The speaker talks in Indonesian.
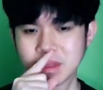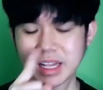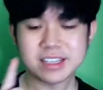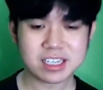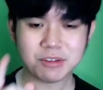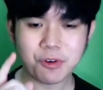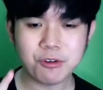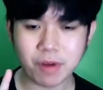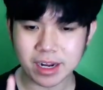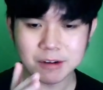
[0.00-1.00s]

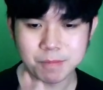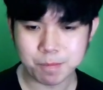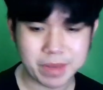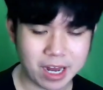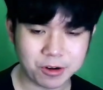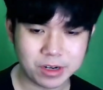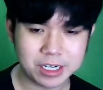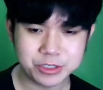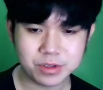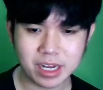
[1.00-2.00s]
saxophone, violin, piano
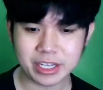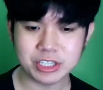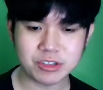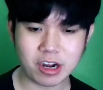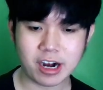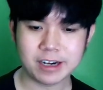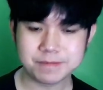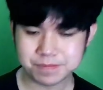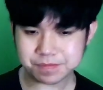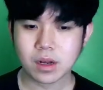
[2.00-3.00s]
dan juga gitar.
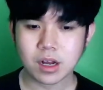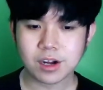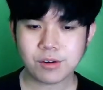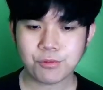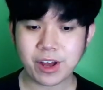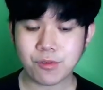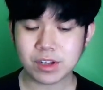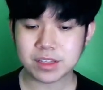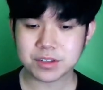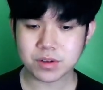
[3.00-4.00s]
Her
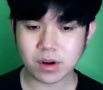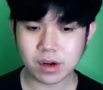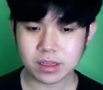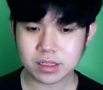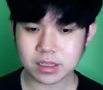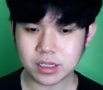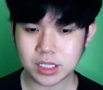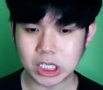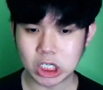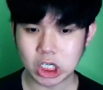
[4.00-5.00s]
favorite dessert.
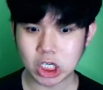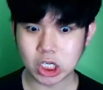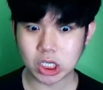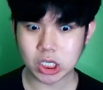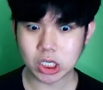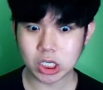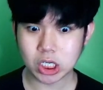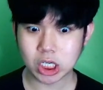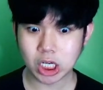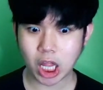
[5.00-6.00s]

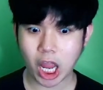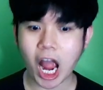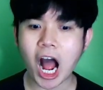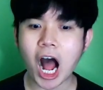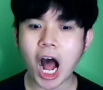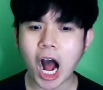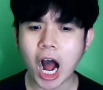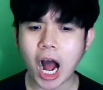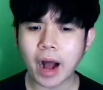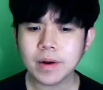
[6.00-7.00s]
Uh, yeah
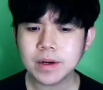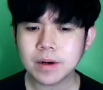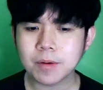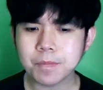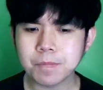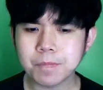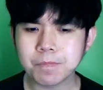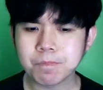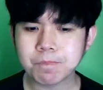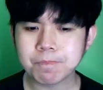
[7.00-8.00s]

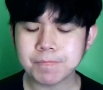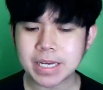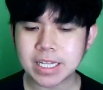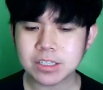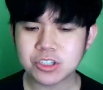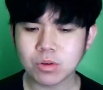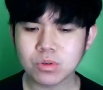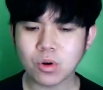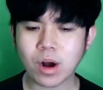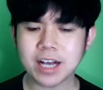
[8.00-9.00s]
um, mint
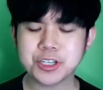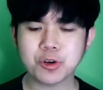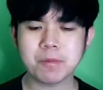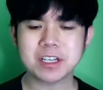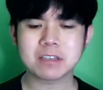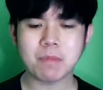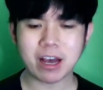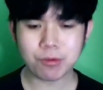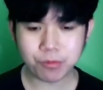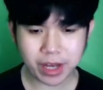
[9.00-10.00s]
choco ice cream is
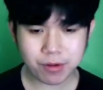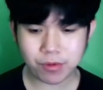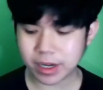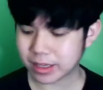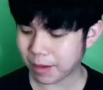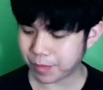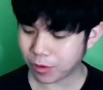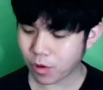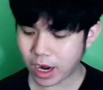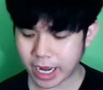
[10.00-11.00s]
my favorite tapi
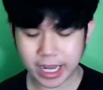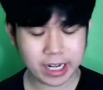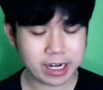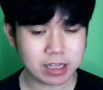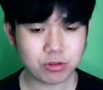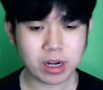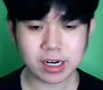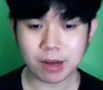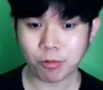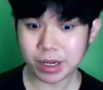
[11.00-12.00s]
gua nggak yakin itu
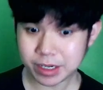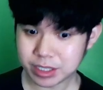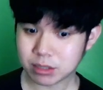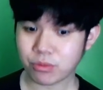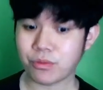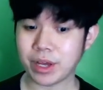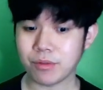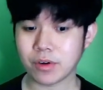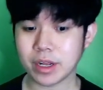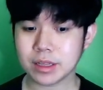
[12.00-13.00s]
adalah Wendy's
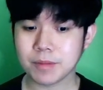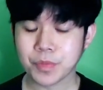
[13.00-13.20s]
favorite.